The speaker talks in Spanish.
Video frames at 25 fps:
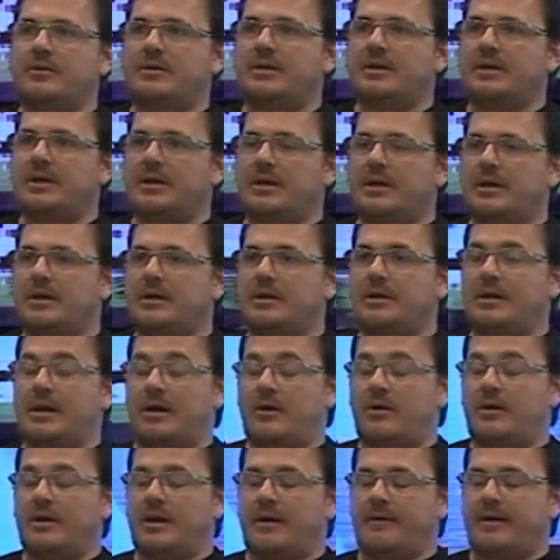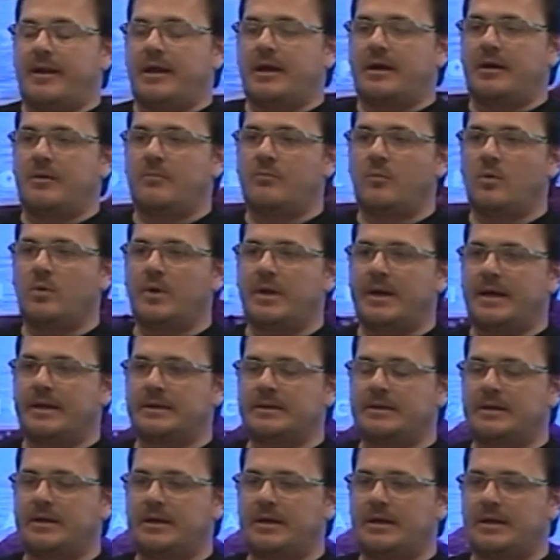tiene, la, la verdad que es muy
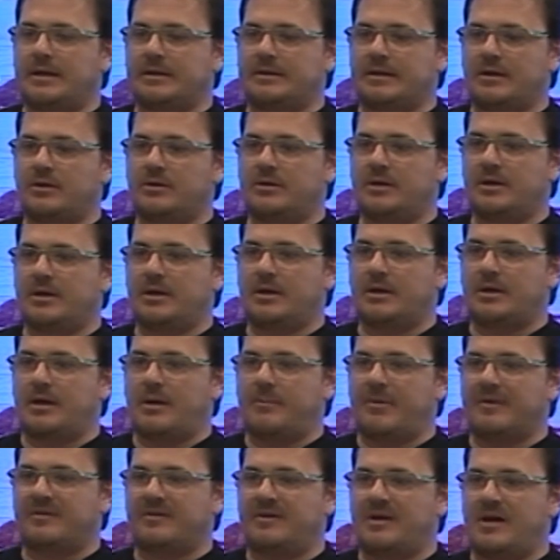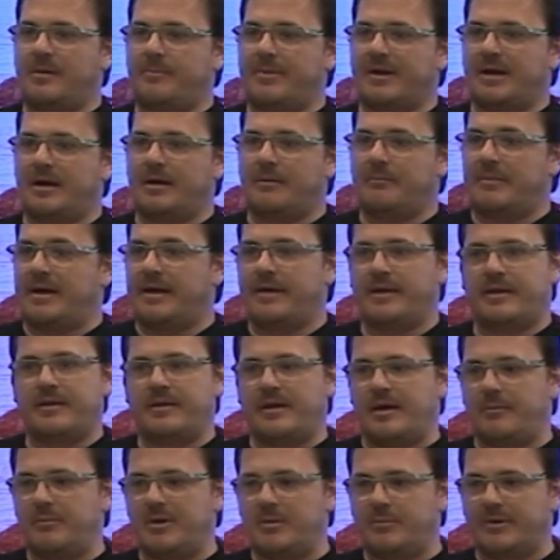grande, el estadio tiene capacidad para más de
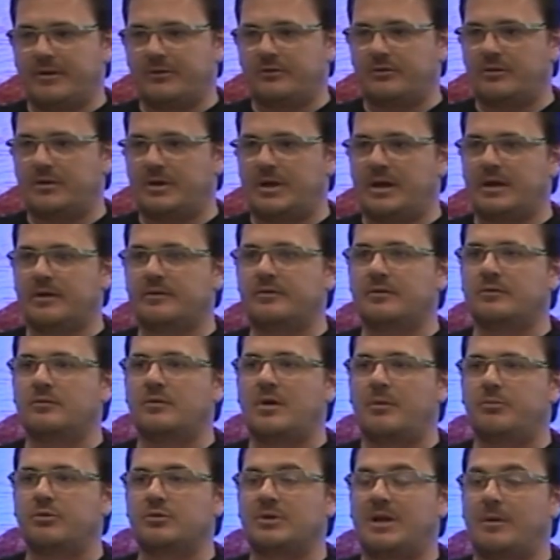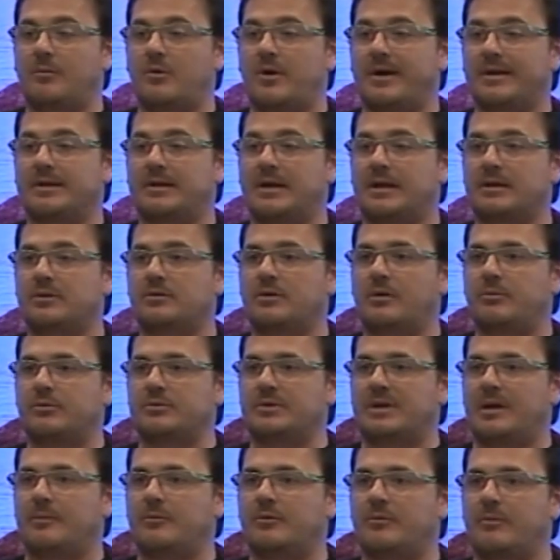10.000 personas, no apuntamos a tanto,
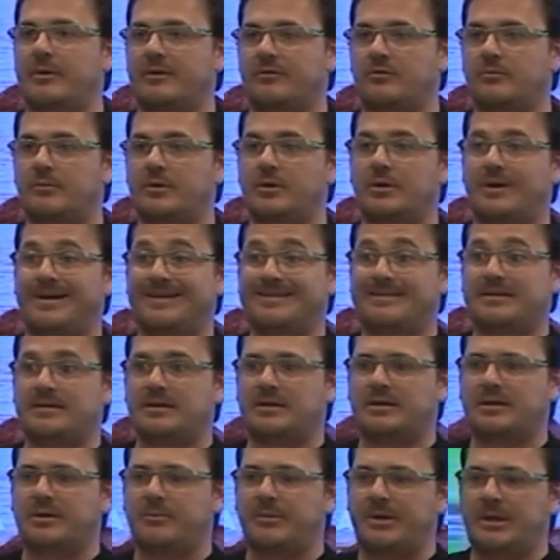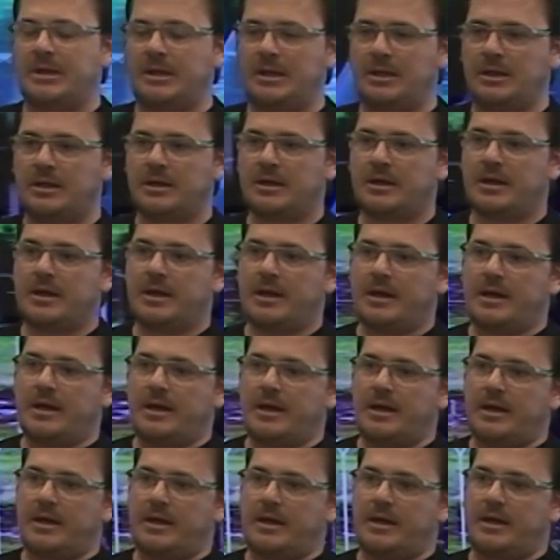apuntamos más o menos a 7.000
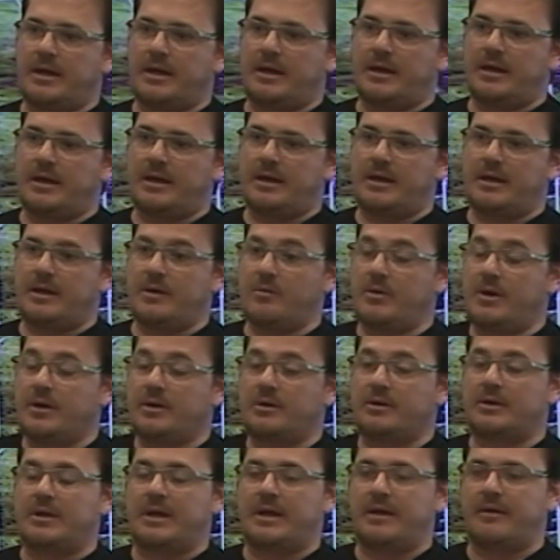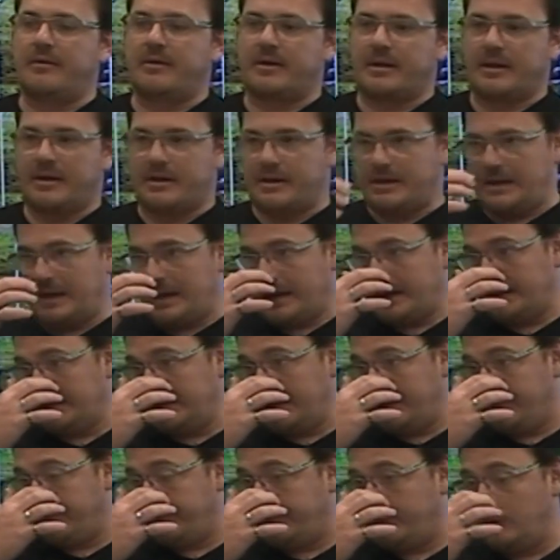eh, y bueno, que la gente
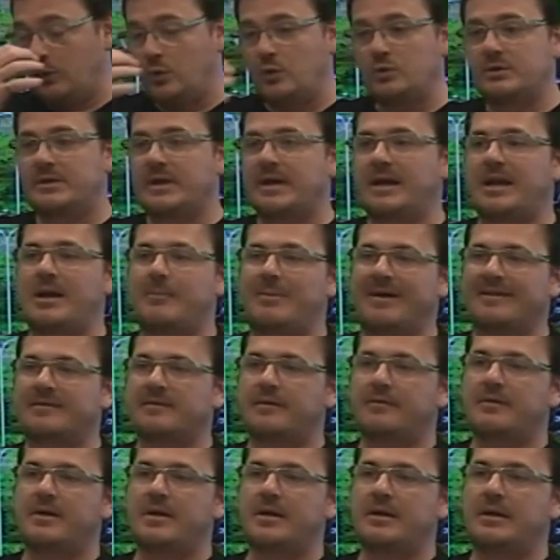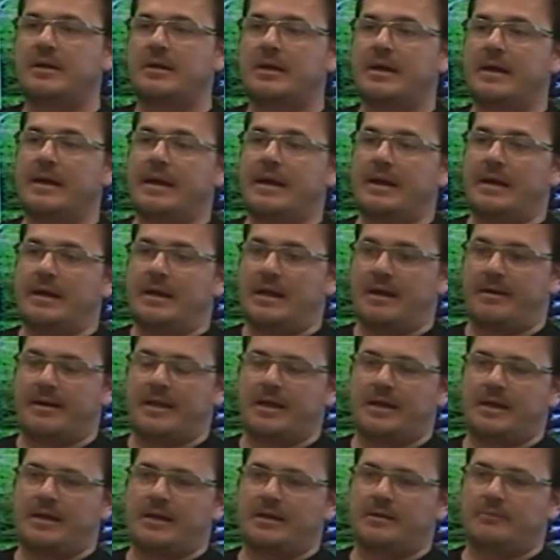disfrute, que la pase bien. La
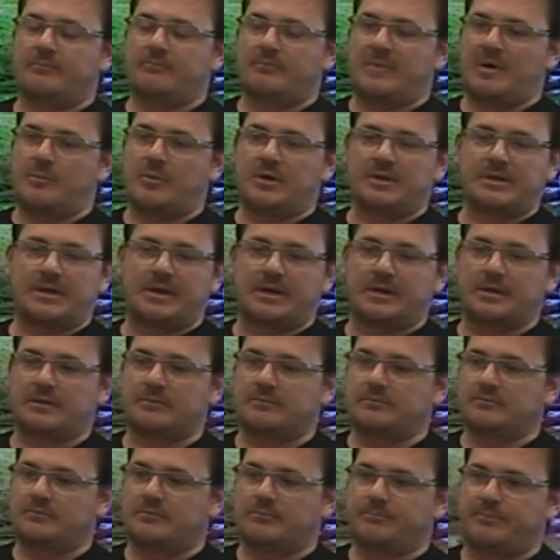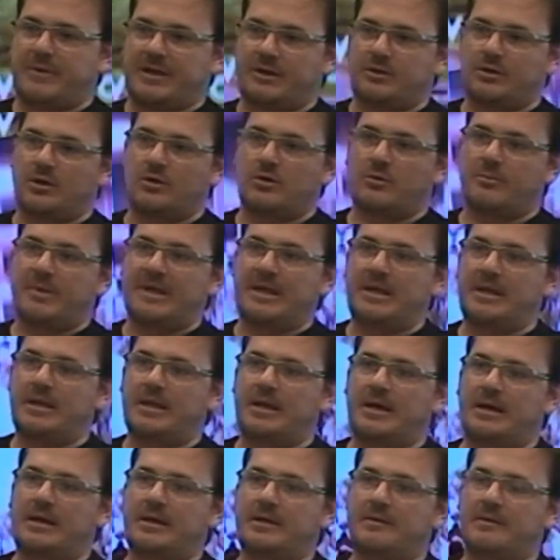verdad que vamos a tener patio de
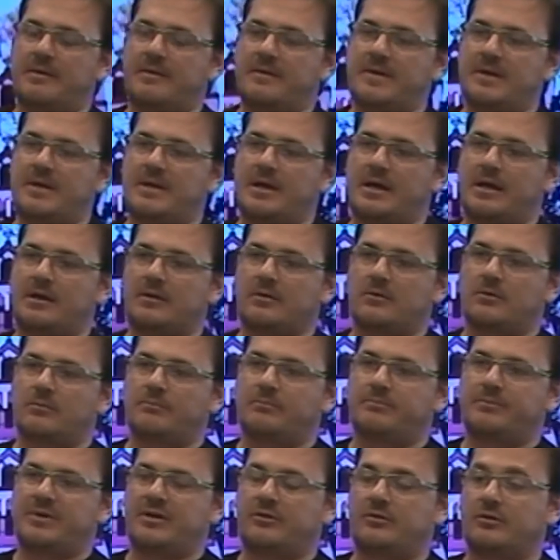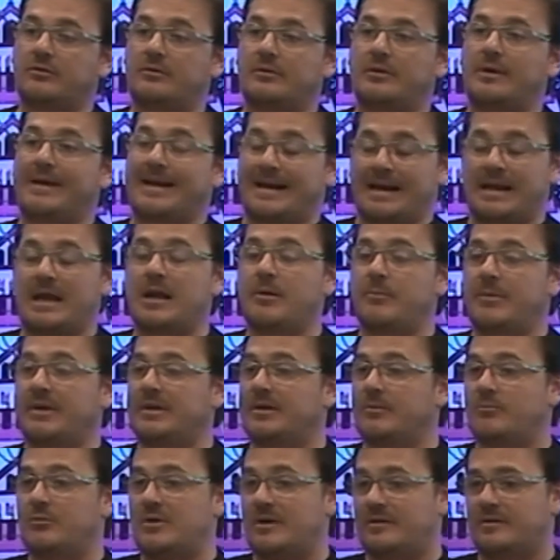comidas y bebidas con precios
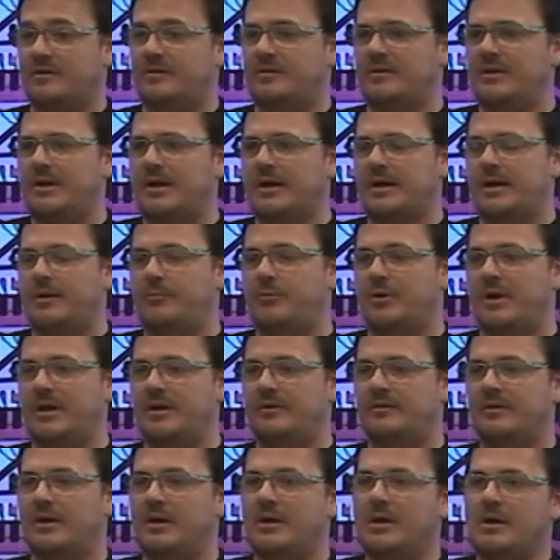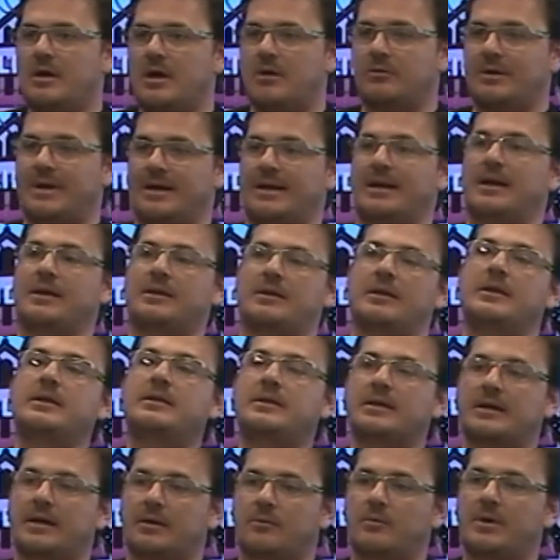realmente muy accesibles, que por ahí es una
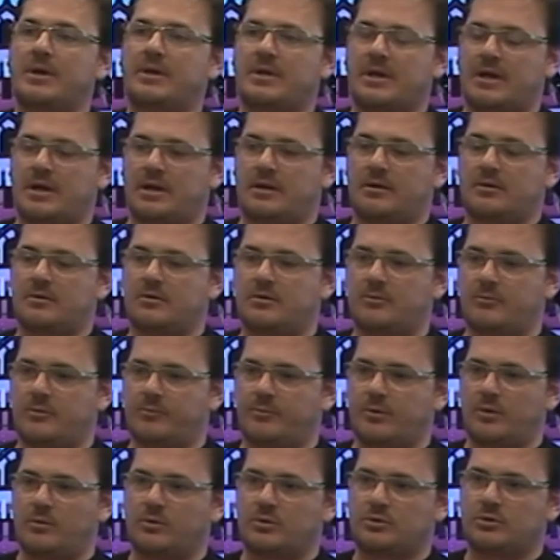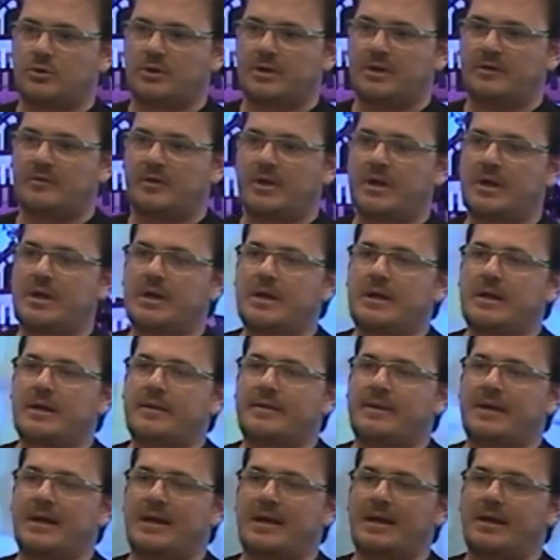característica nuestra como productores,
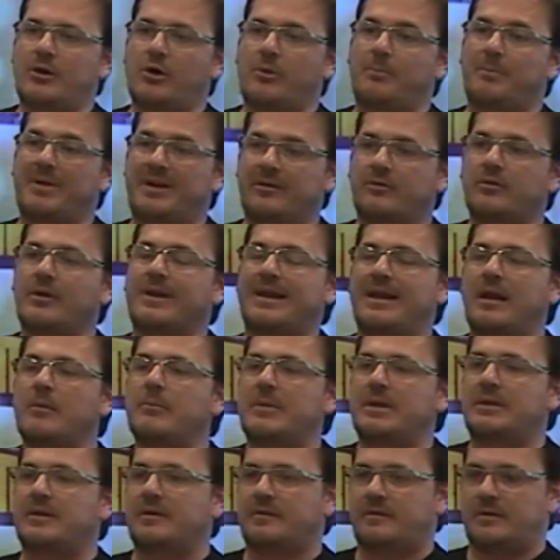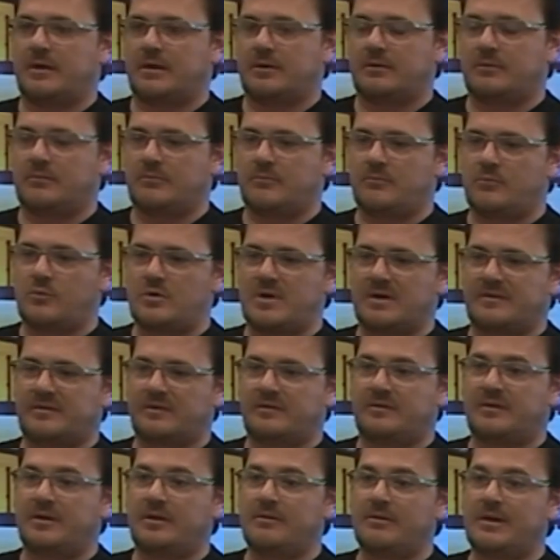de que los precios realmente sean muy
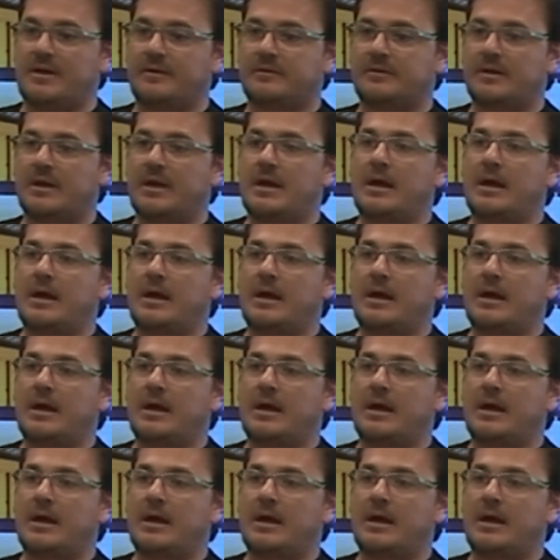accesibles.